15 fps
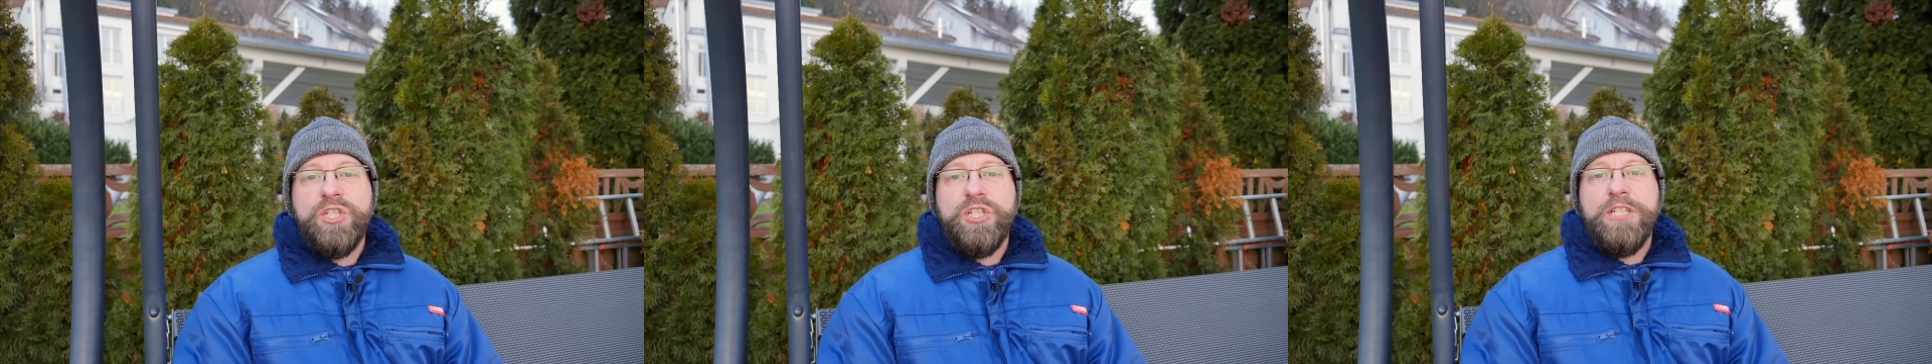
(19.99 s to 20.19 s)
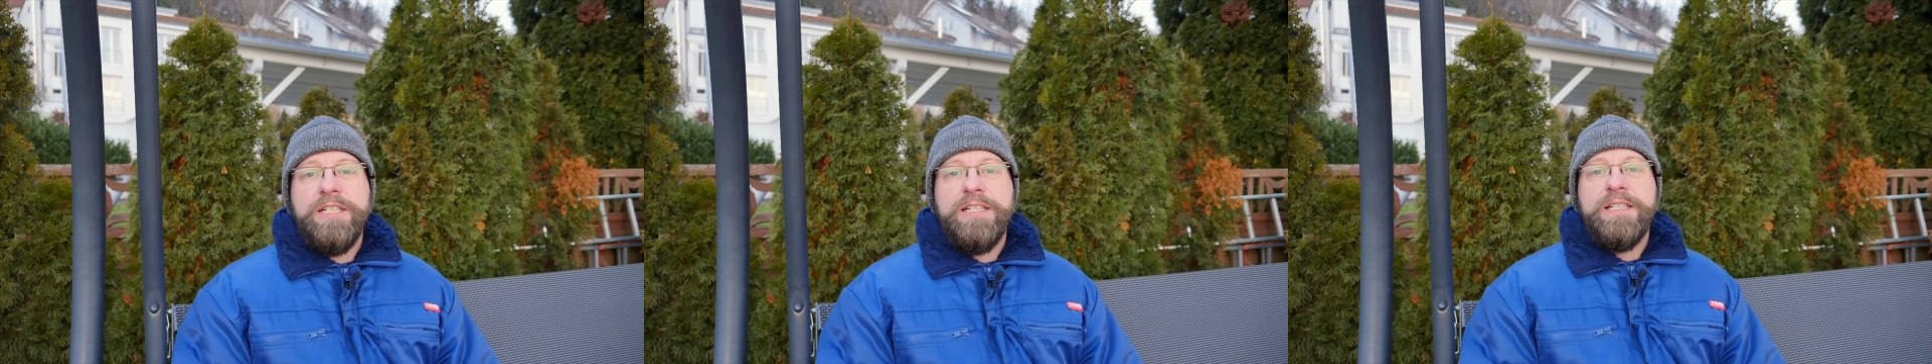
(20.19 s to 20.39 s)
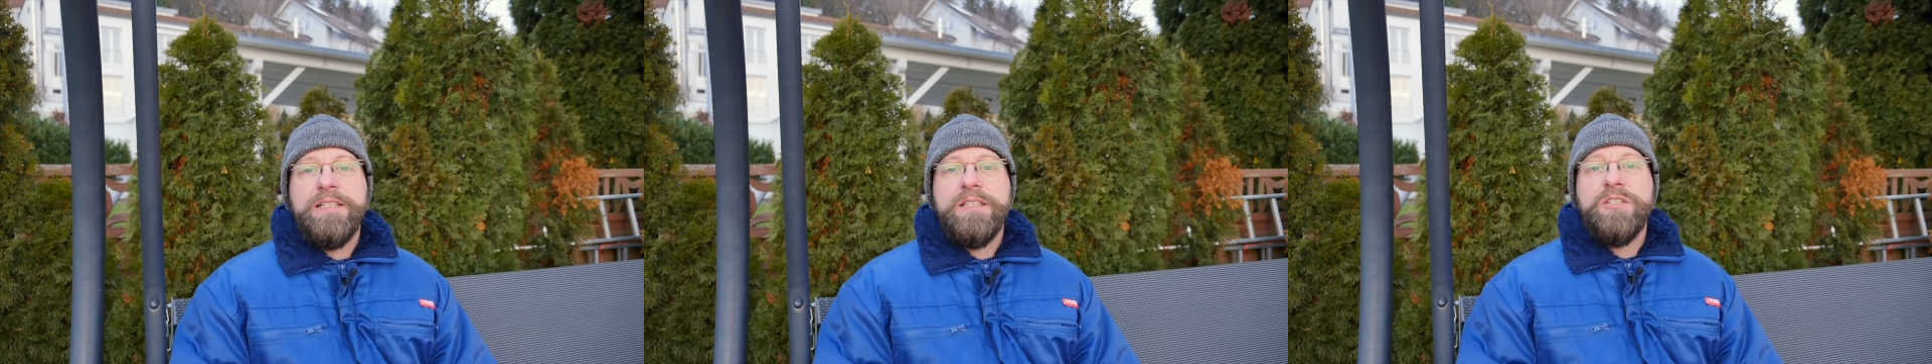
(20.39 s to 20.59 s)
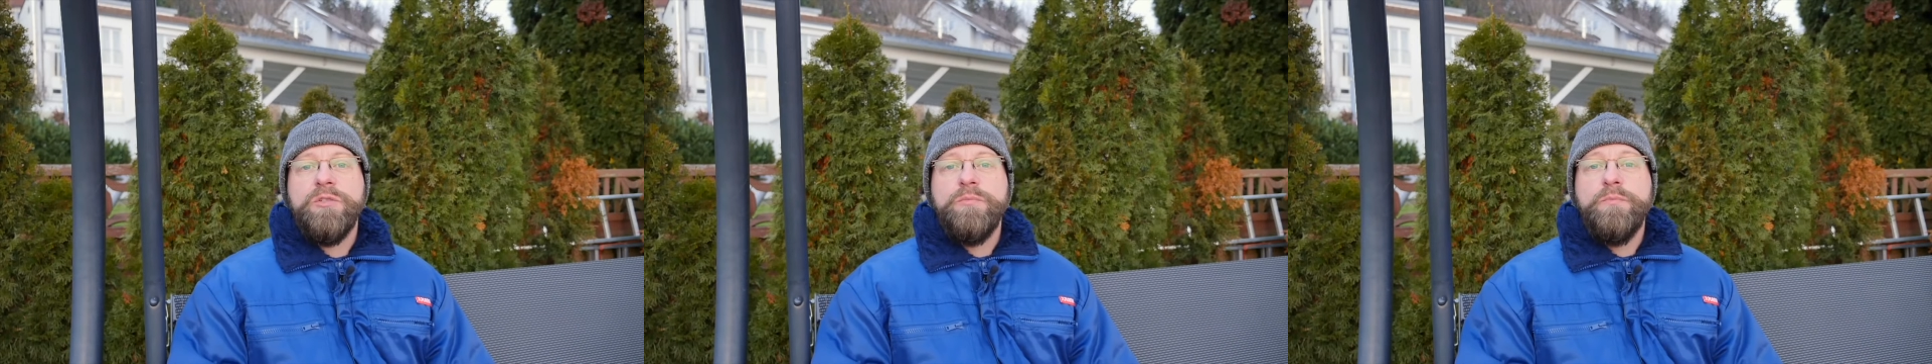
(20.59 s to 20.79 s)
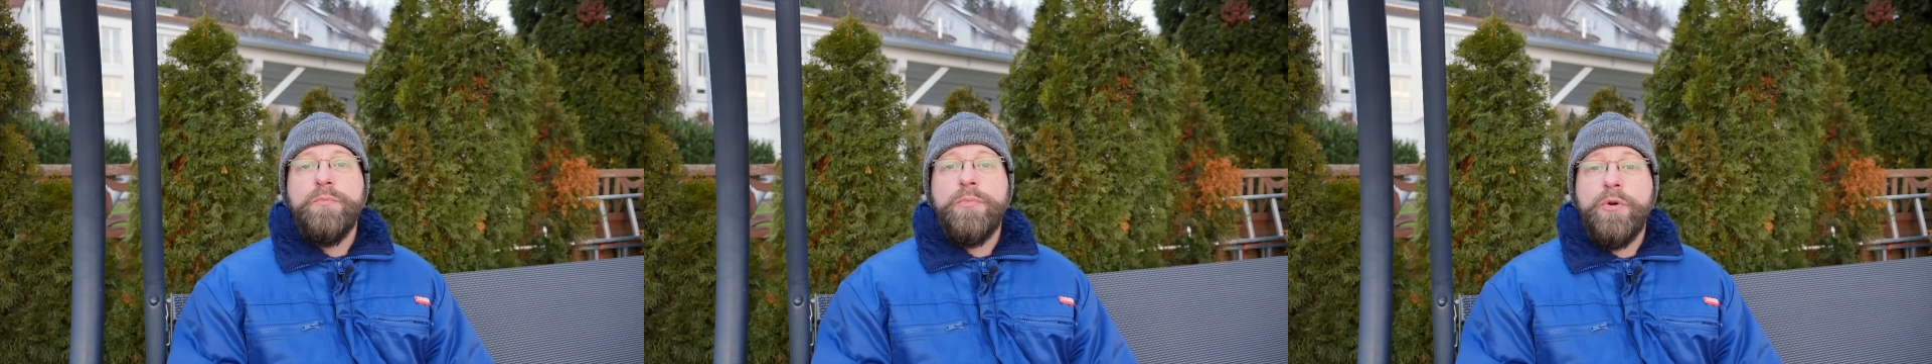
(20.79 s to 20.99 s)
schildern
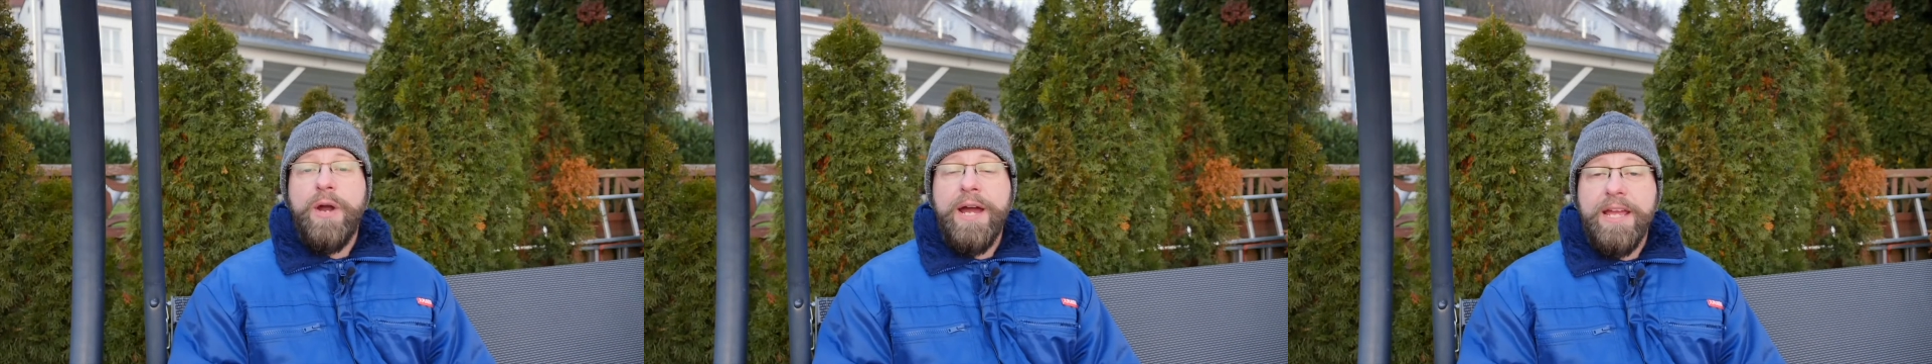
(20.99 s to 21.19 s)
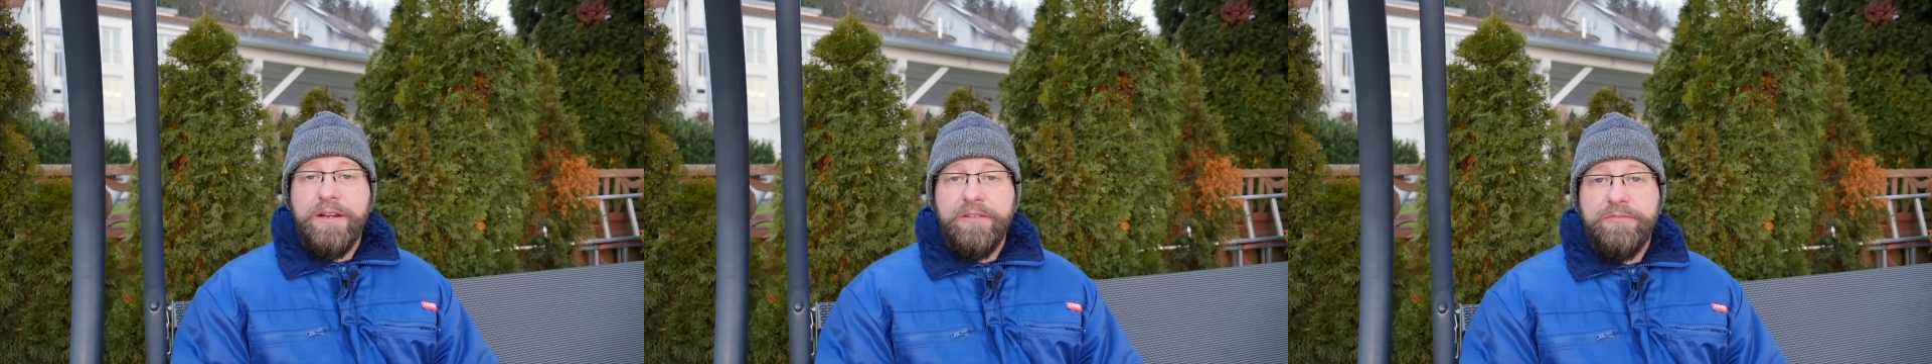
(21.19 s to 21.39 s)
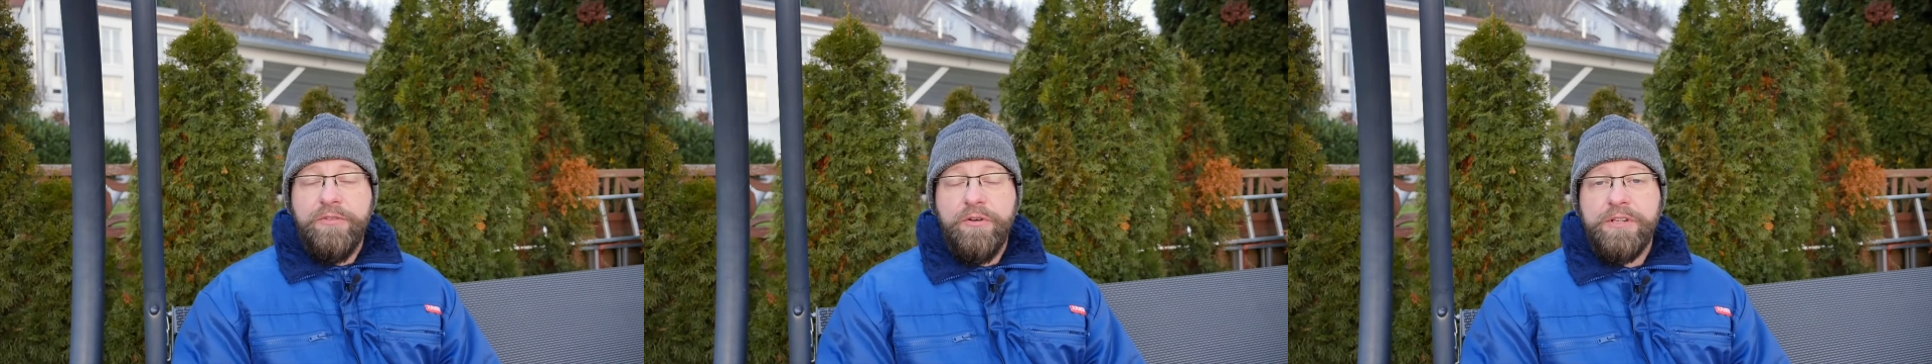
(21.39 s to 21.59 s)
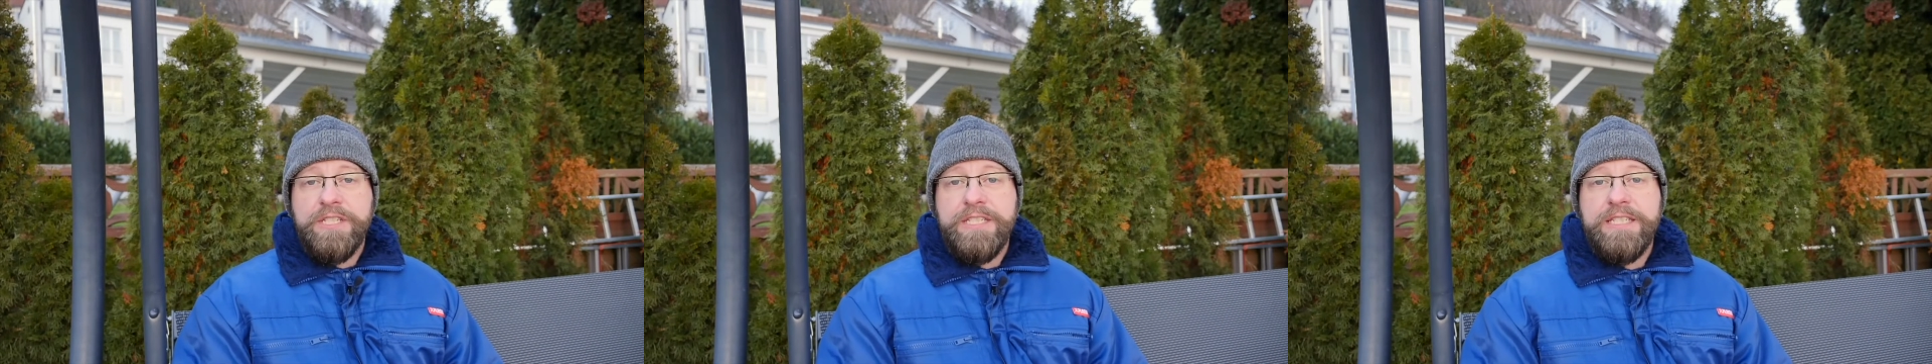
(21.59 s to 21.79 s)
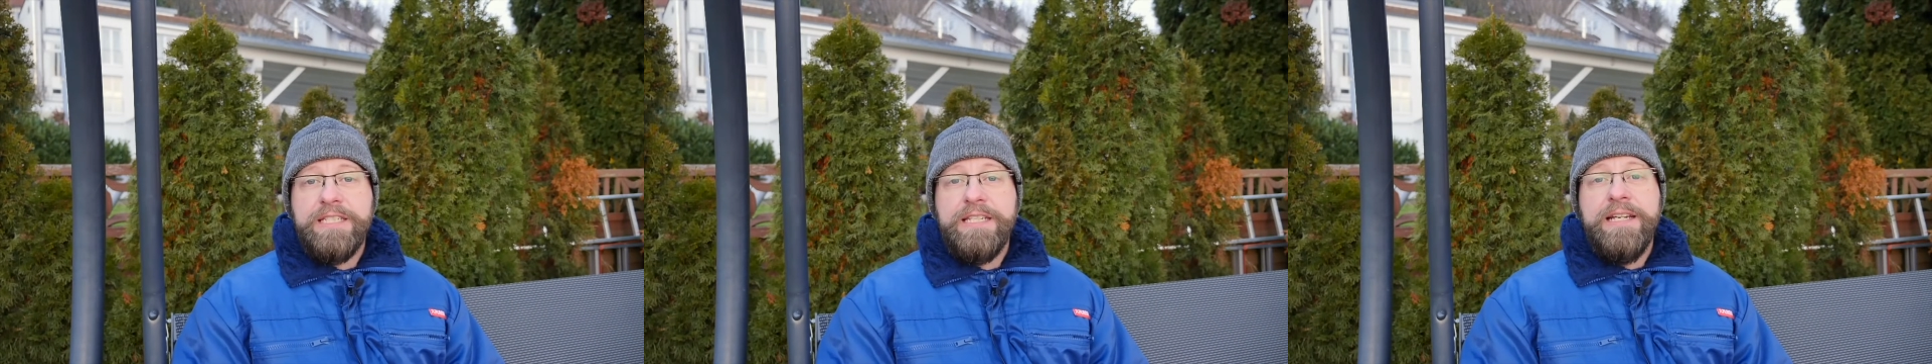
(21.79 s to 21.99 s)
zum Briar
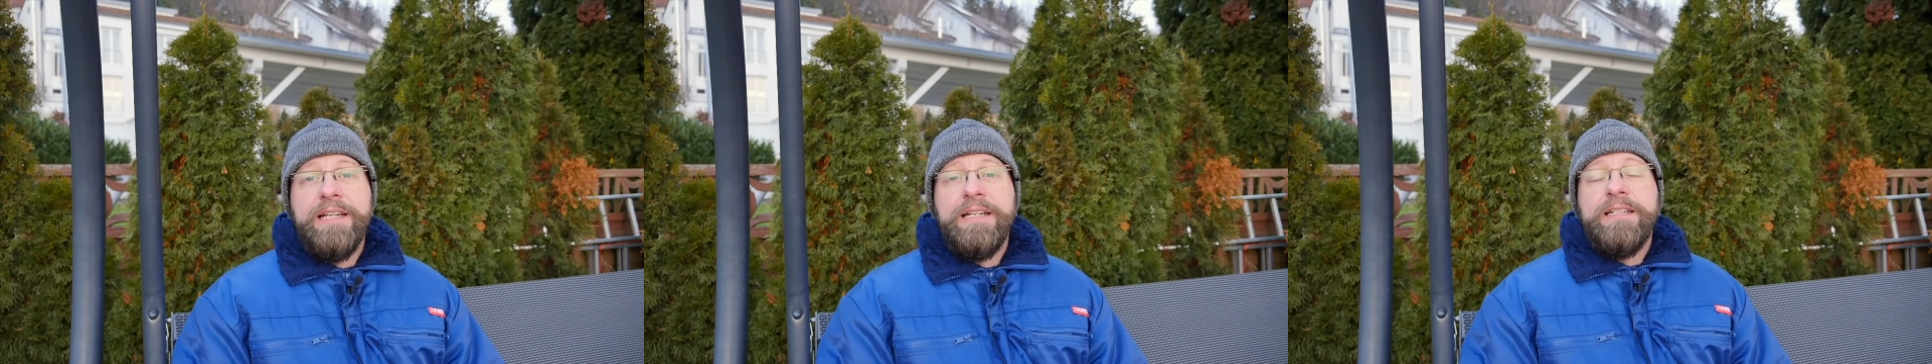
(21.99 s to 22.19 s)
Fox.